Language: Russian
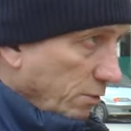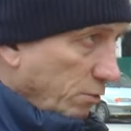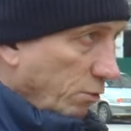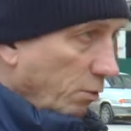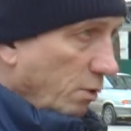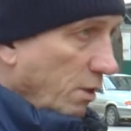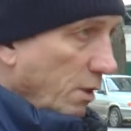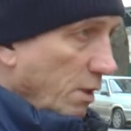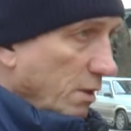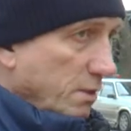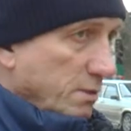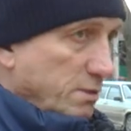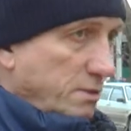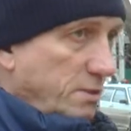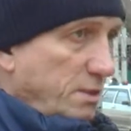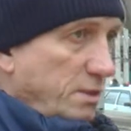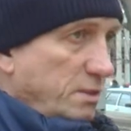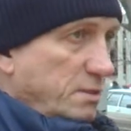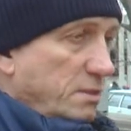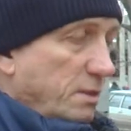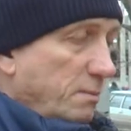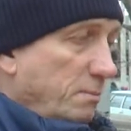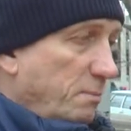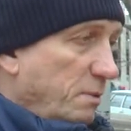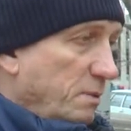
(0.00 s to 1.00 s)
то здесь
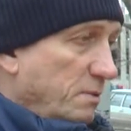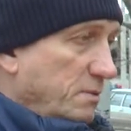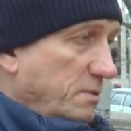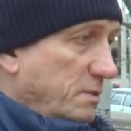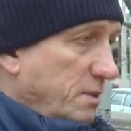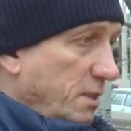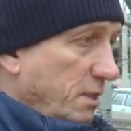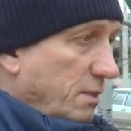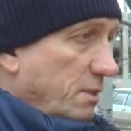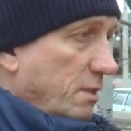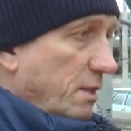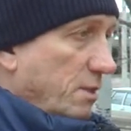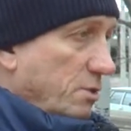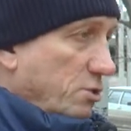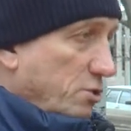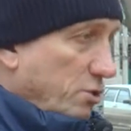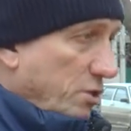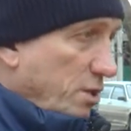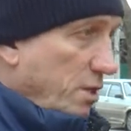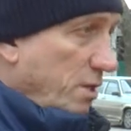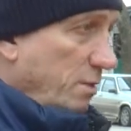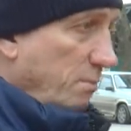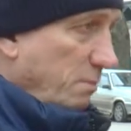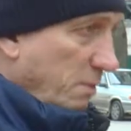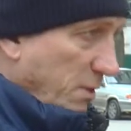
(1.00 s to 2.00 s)
запас взять на
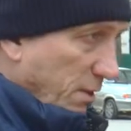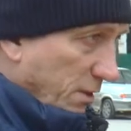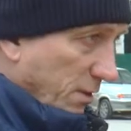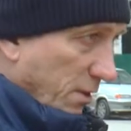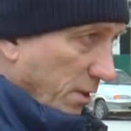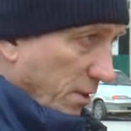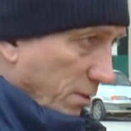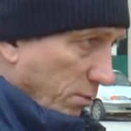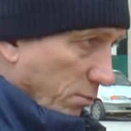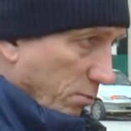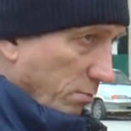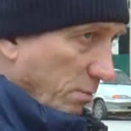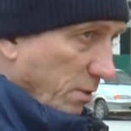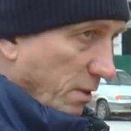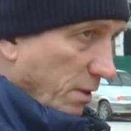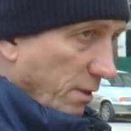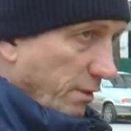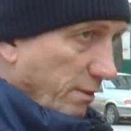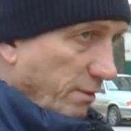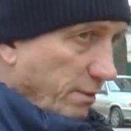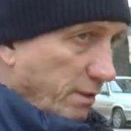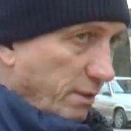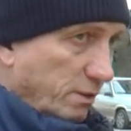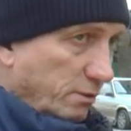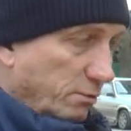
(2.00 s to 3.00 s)
4 метра, грубо
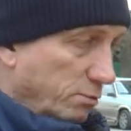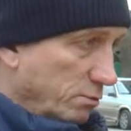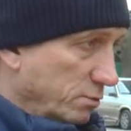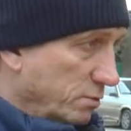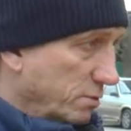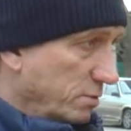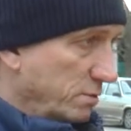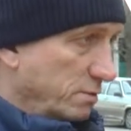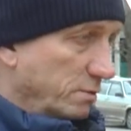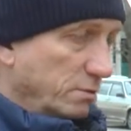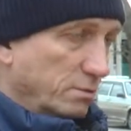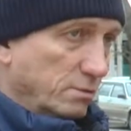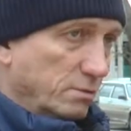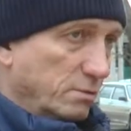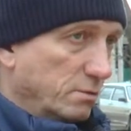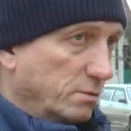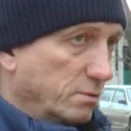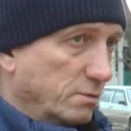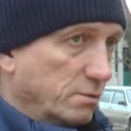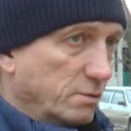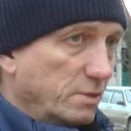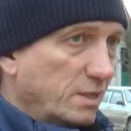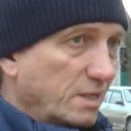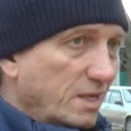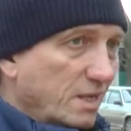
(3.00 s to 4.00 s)
говоря. То есть
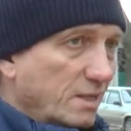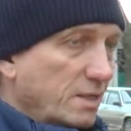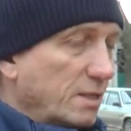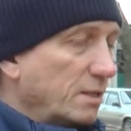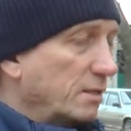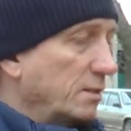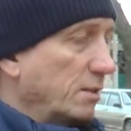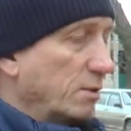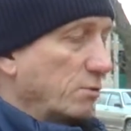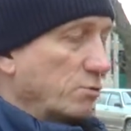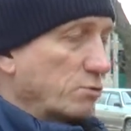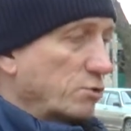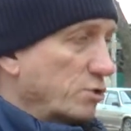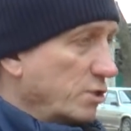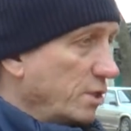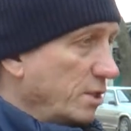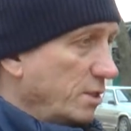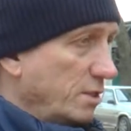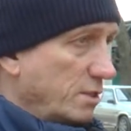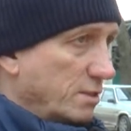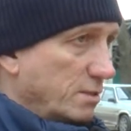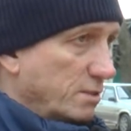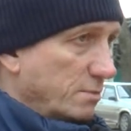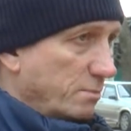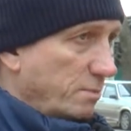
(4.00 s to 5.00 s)
э, никаких
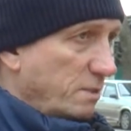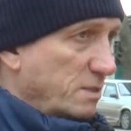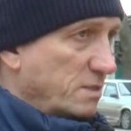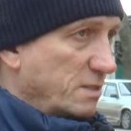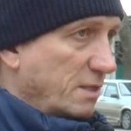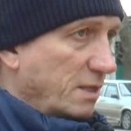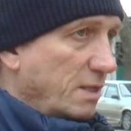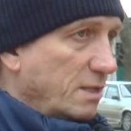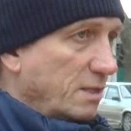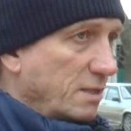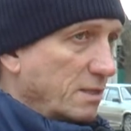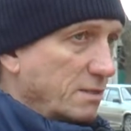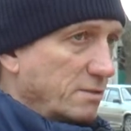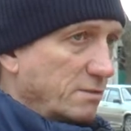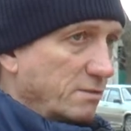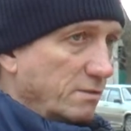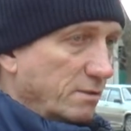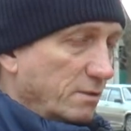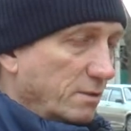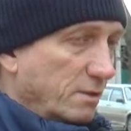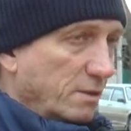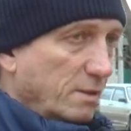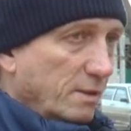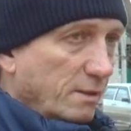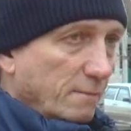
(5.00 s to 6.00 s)
нарушений при
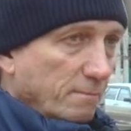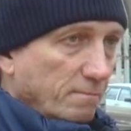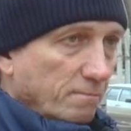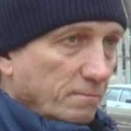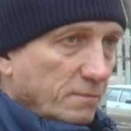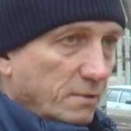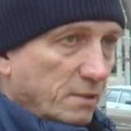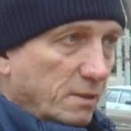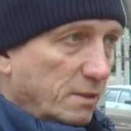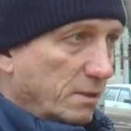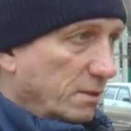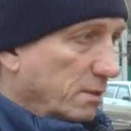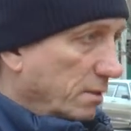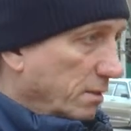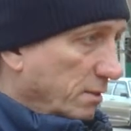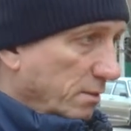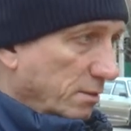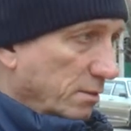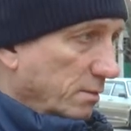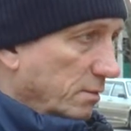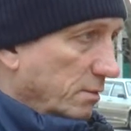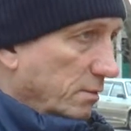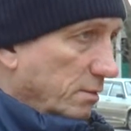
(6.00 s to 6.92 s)
строительстве Э,